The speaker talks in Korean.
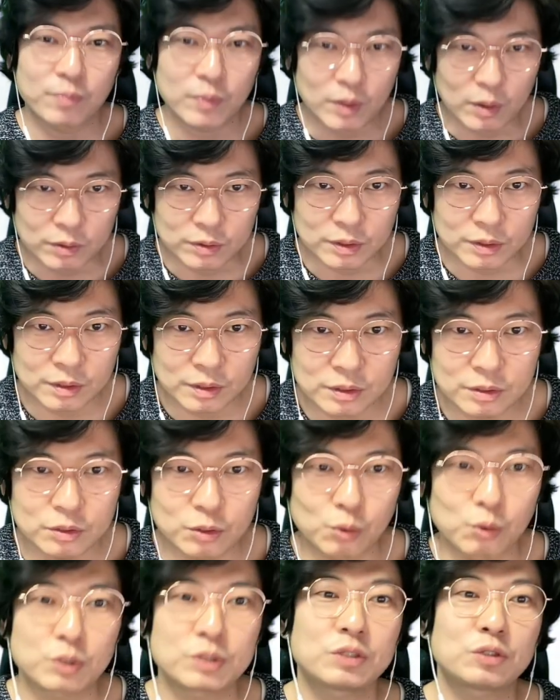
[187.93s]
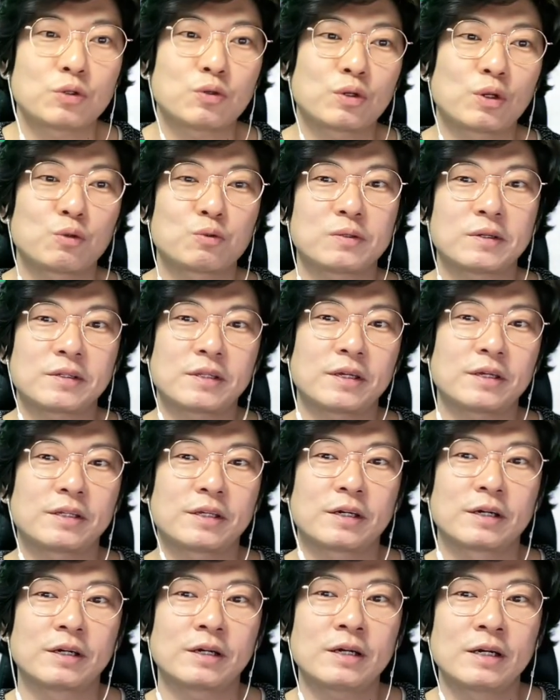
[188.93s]
어쨌든 저도 신청을 해놓은
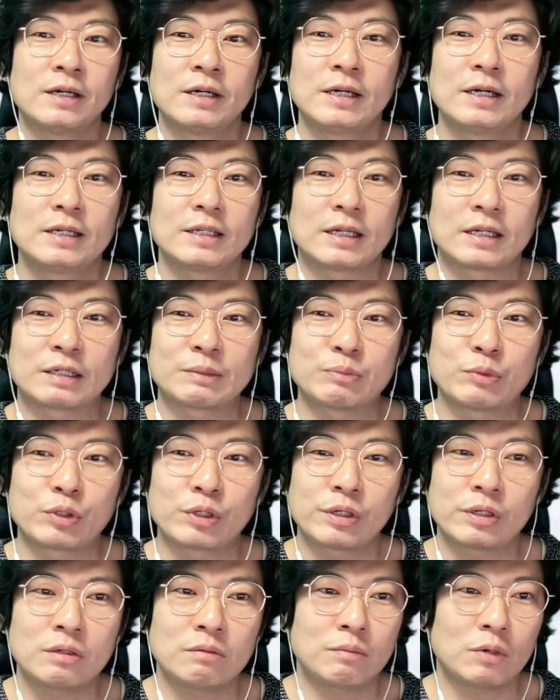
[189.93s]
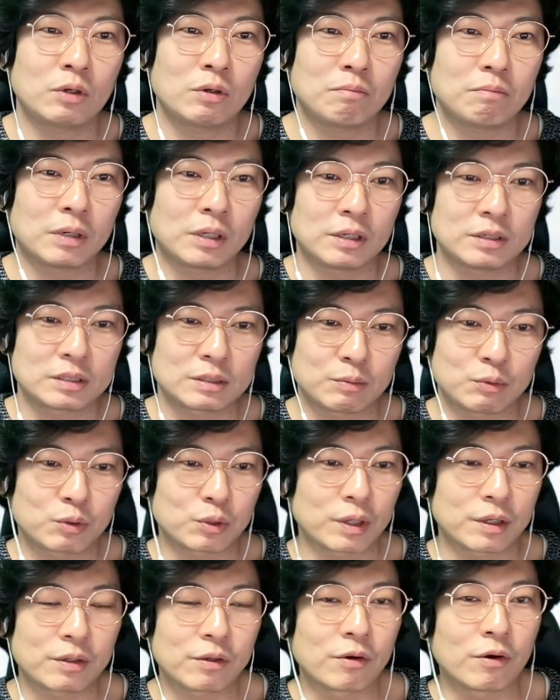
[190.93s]
상태이니까 당근머니 1만원 받았으면
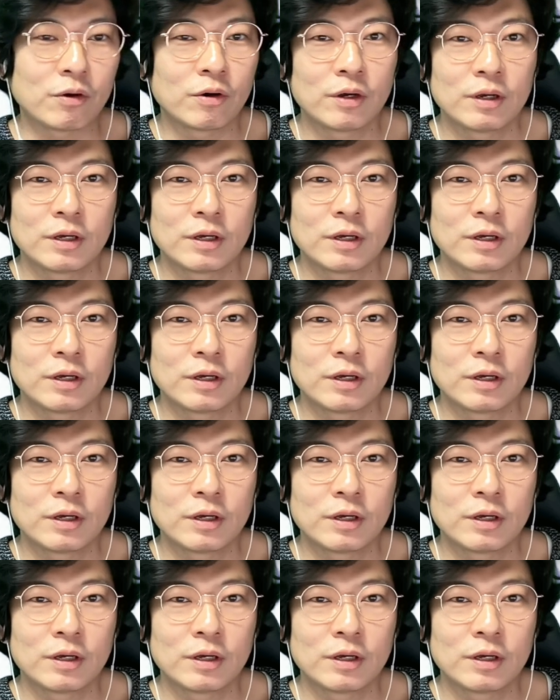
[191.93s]
좋겠네요.